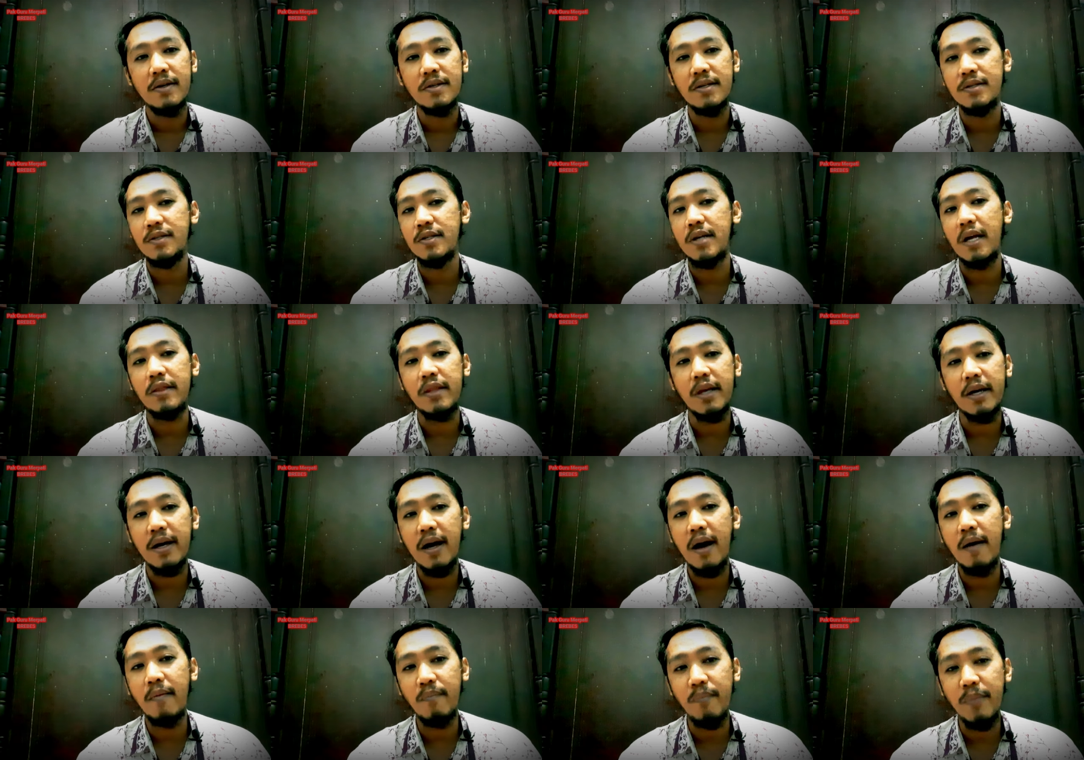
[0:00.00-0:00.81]
eh,
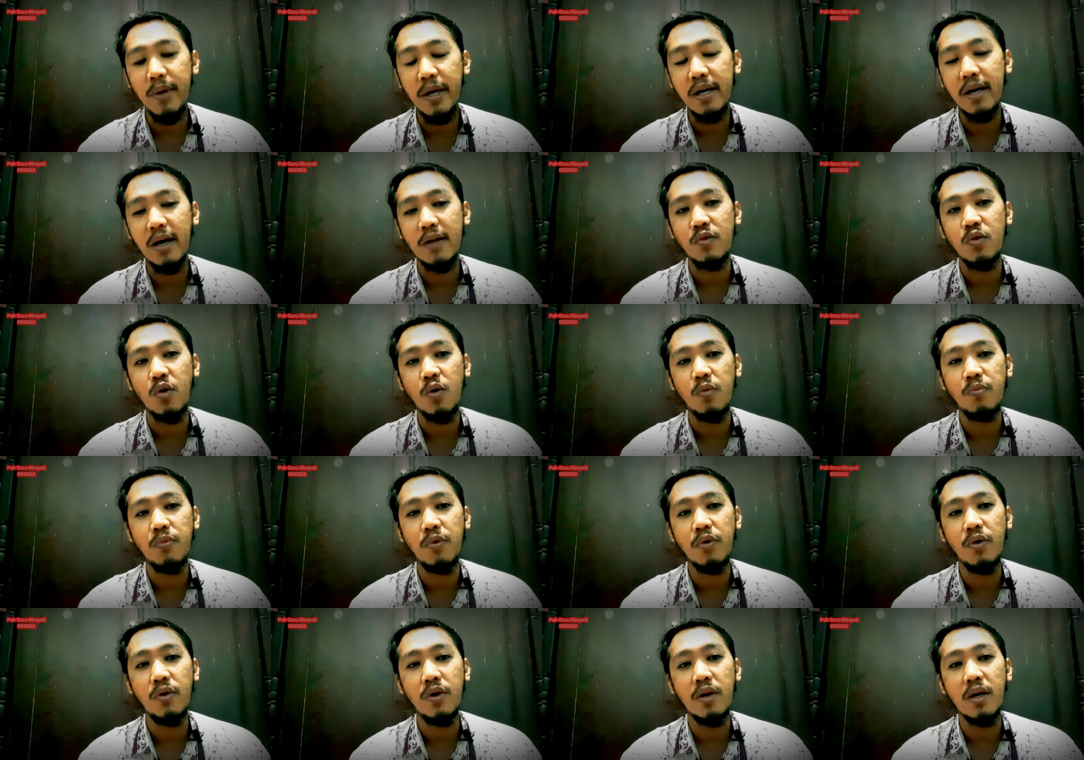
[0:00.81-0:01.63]
sate kambing
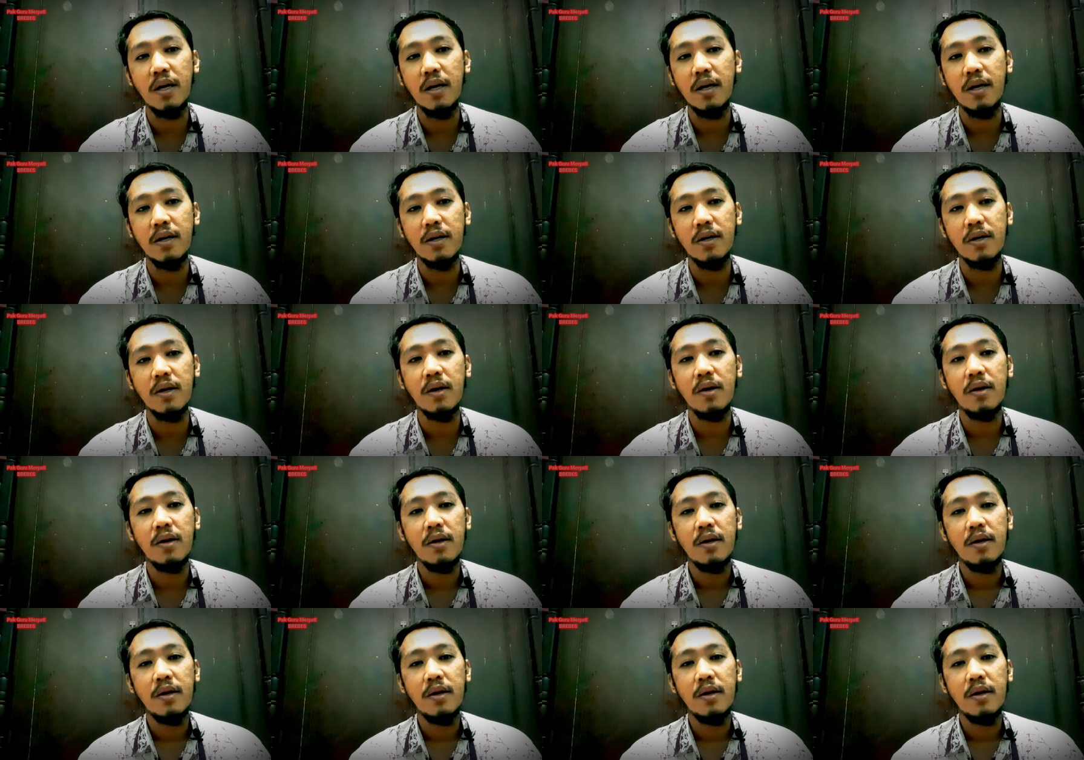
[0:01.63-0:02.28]
ataupun uh,